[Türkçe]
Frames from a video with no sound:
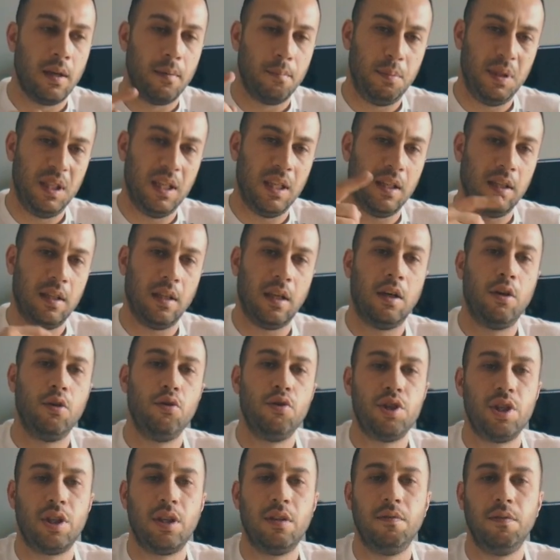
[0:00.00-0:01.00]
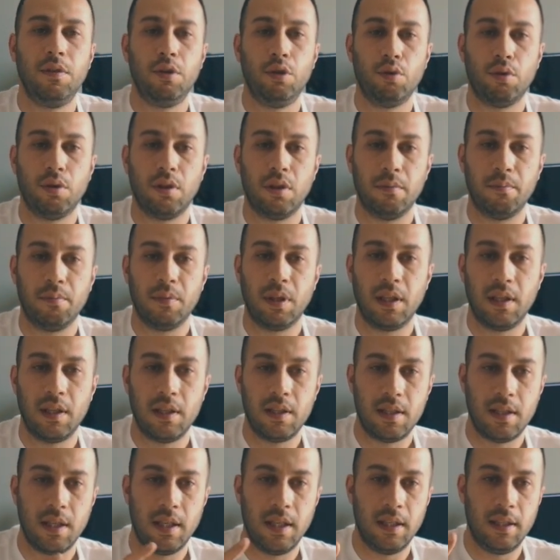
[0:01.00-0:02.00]
Bir de daha önceki
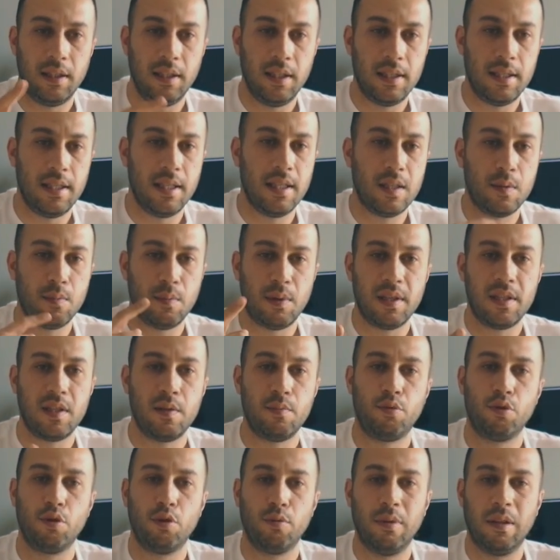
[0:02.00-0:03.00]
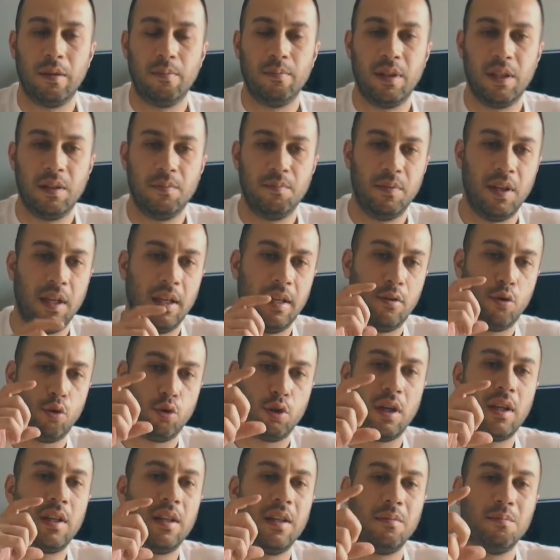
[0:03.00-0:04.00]
videolarımda seyrettiyseniz bazı problemlerimde
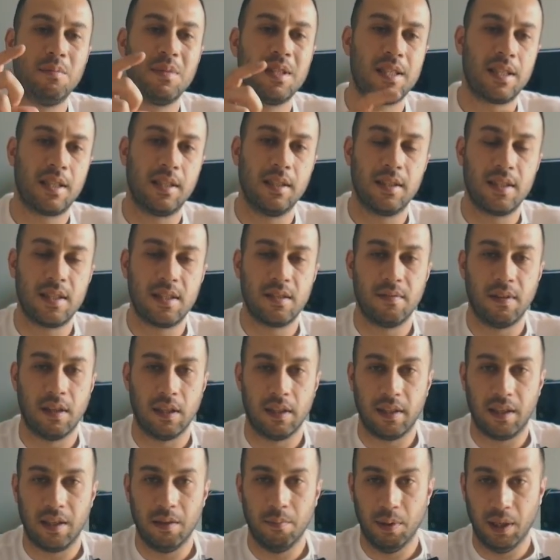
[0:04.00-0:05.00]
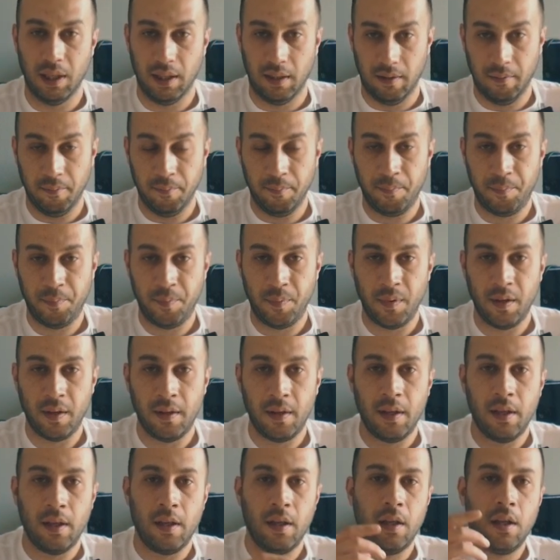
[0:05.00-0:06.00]
odaklanma sıkıntısı vardı kamerada.
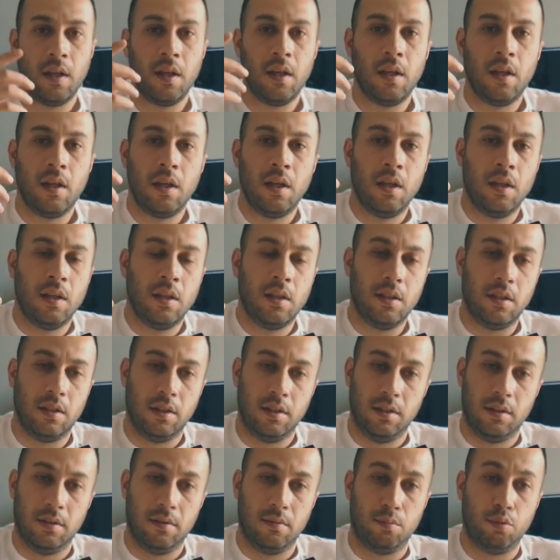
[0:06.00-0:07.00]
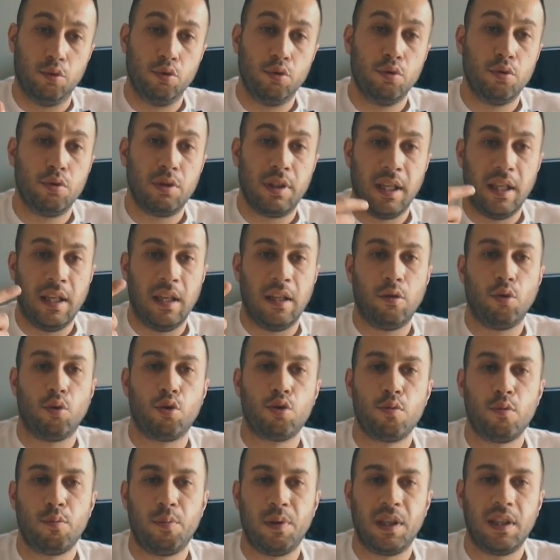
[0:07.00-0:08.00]
Ee, bunu genelde
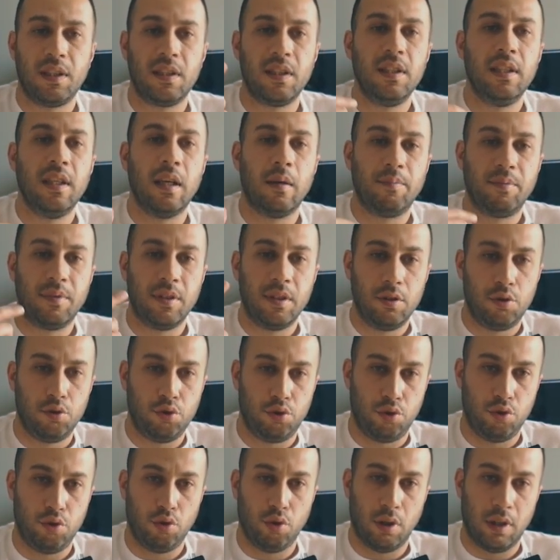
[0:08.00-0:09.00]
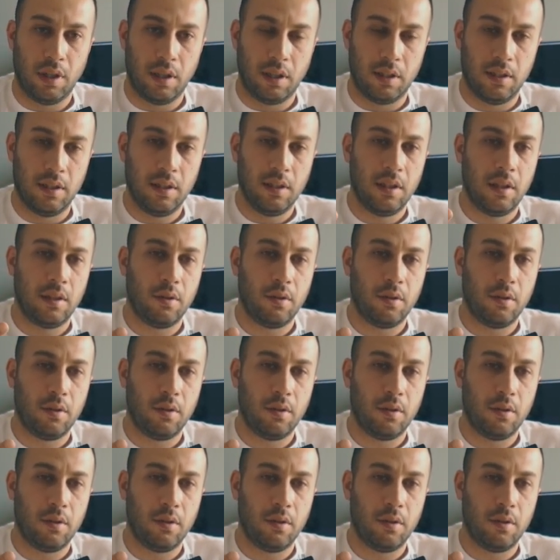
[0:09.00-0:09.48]
Ozmo Pakıtın yaptığını düşünüyorlardı.